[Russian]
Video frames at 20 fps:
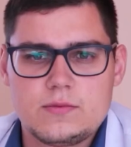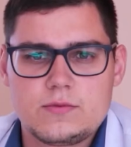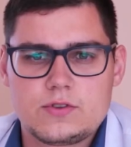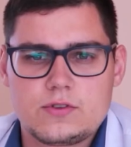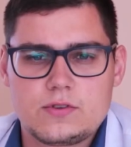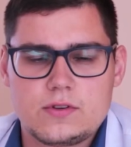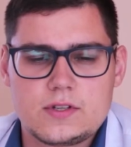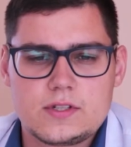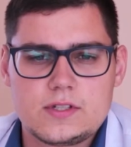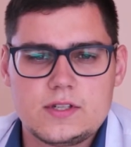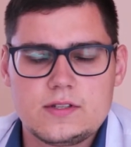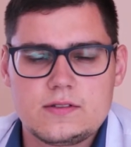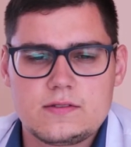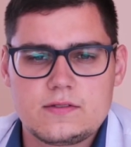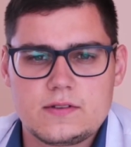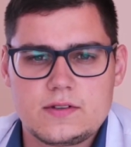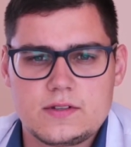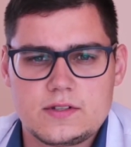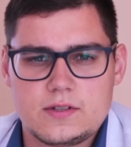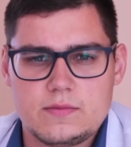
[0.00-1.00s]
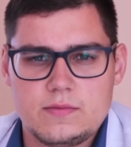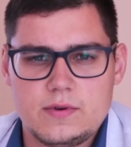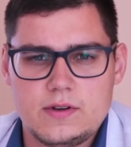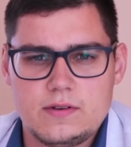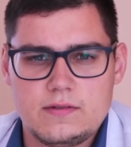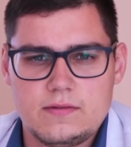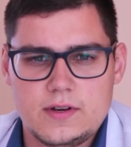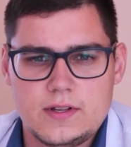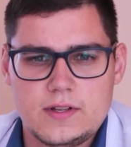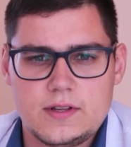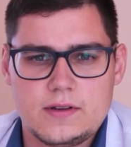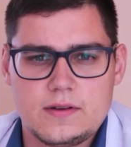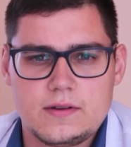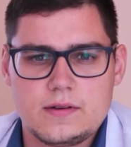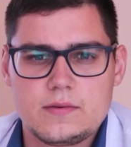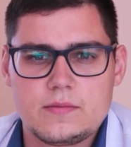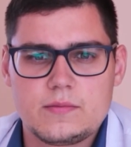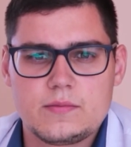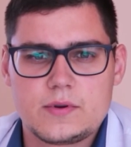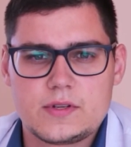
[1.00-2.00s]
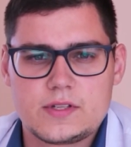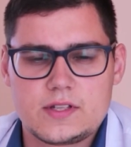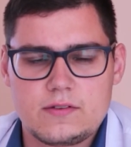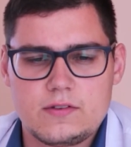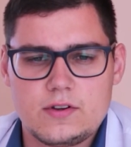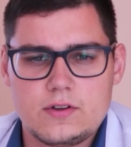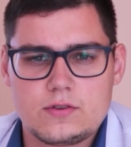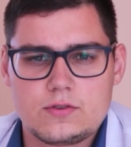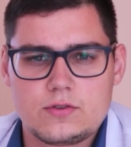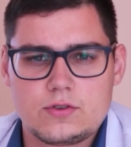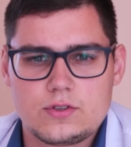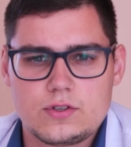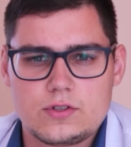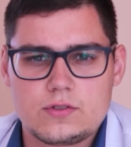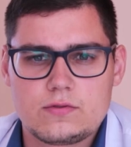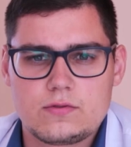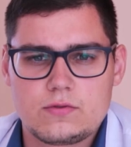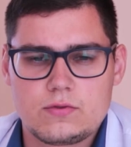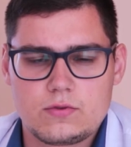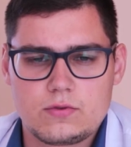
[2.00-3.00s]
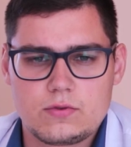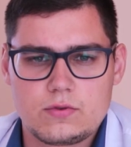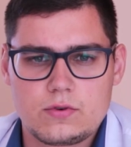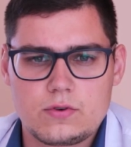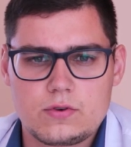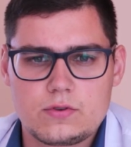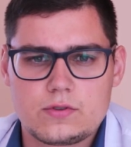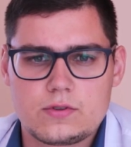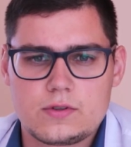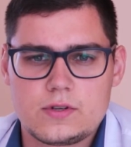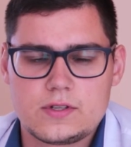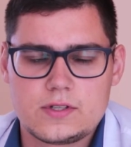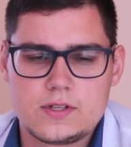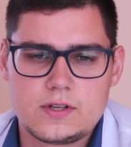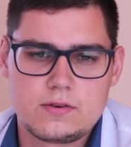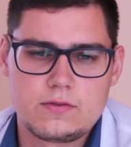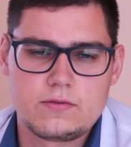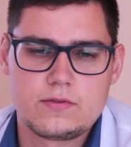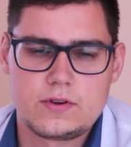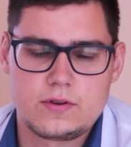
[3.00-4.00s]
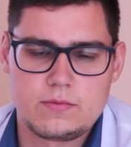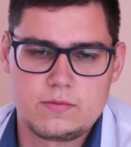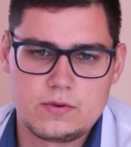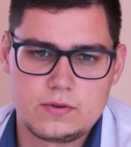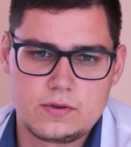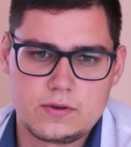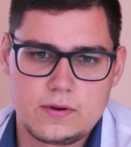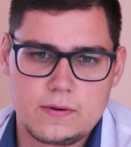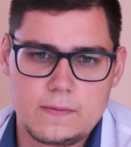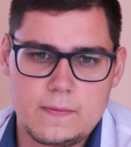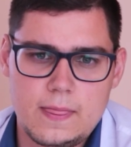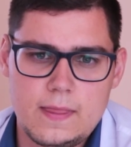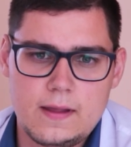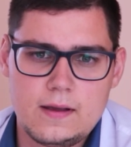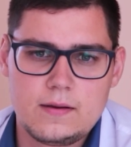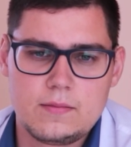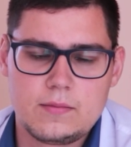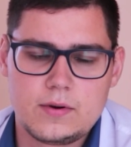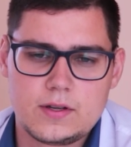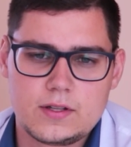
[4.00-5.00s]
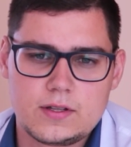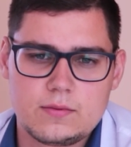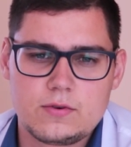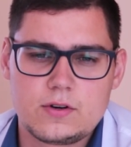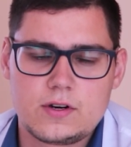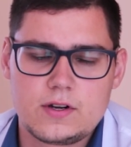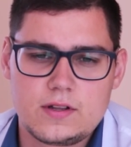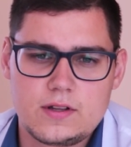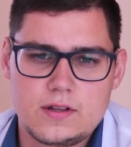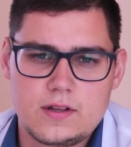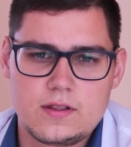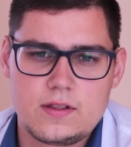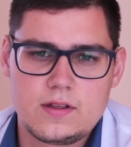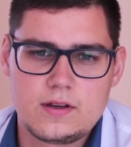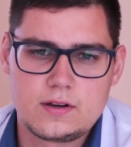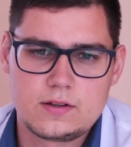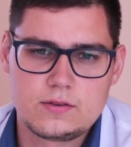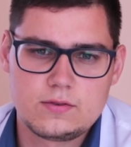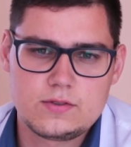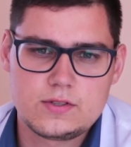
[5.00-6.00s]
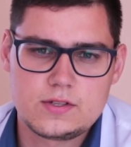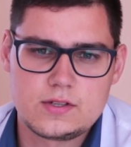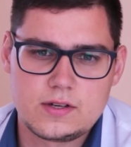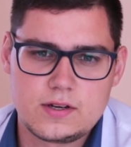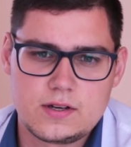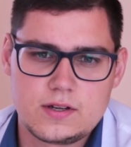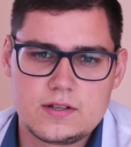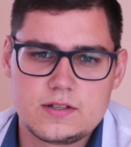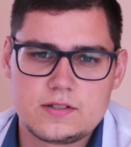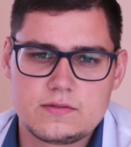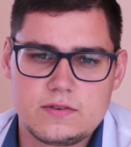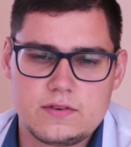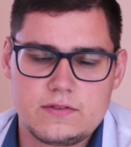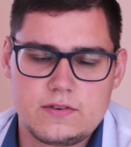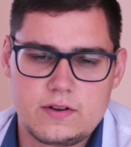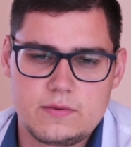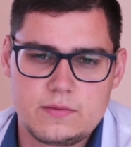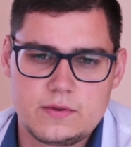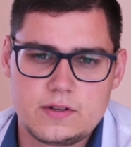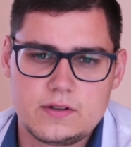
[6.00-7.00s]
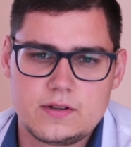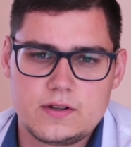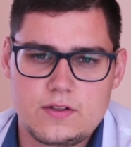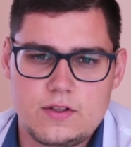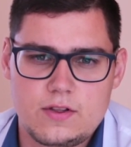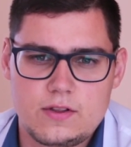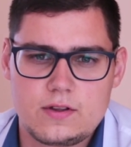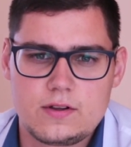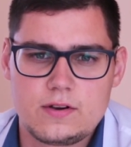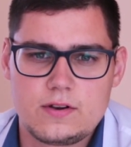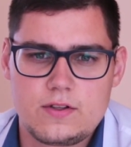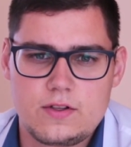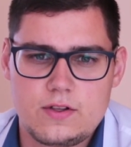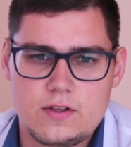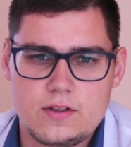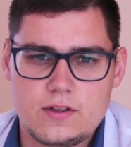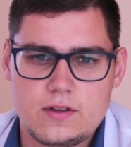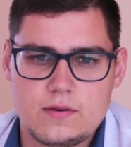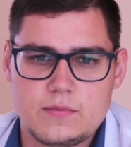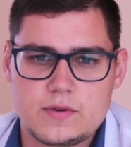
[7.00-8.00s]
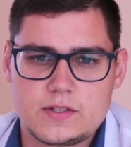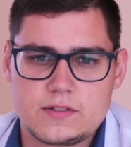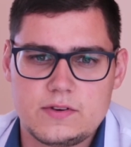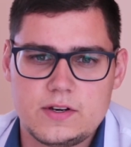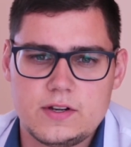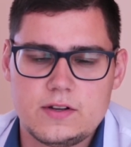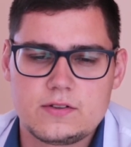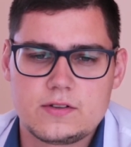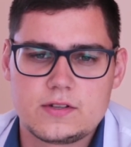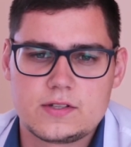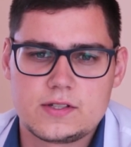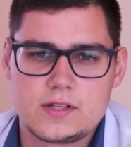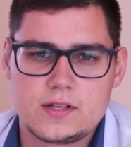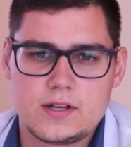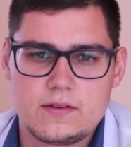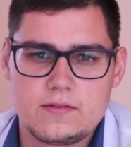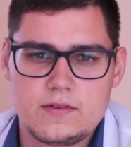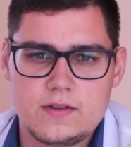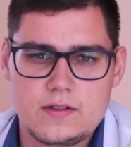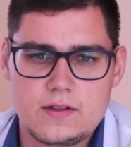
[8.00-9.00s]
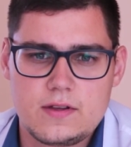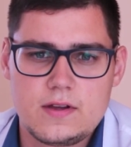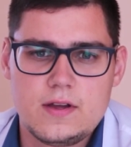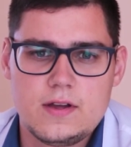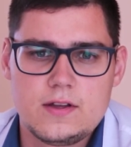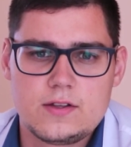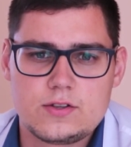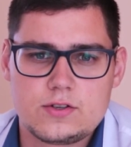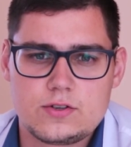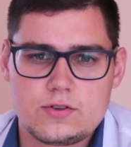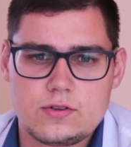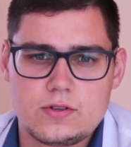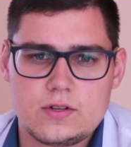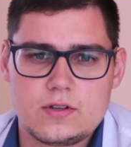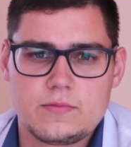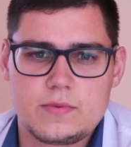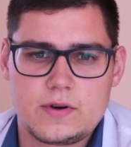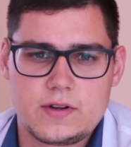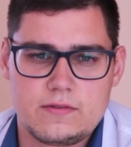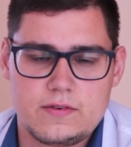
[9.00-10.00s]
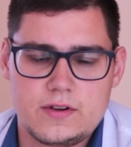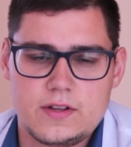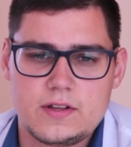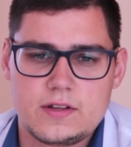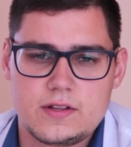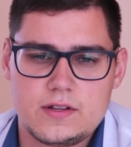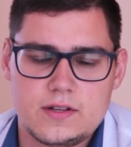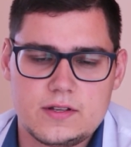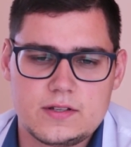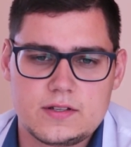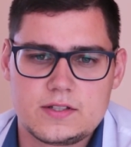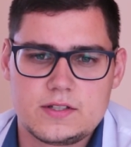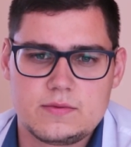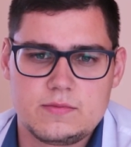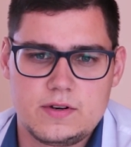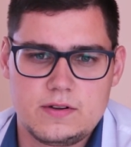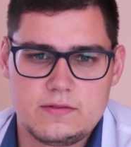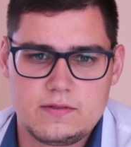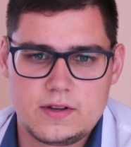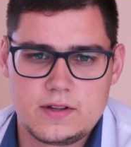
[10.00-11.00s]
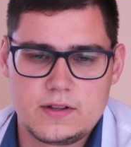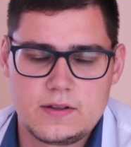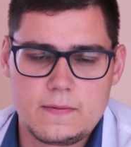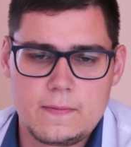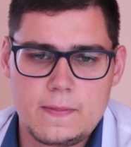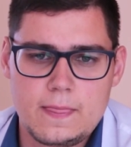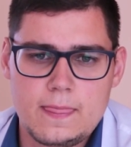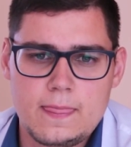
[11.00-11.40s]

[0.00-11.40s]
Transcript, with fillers: тем, что наследственные заболевания представляют существенную угрозу для здоровья ребенка поэтому ранняя диагностика и своевременно начатое лечение позволяют остановить тяжелые проявления данных заболеваний.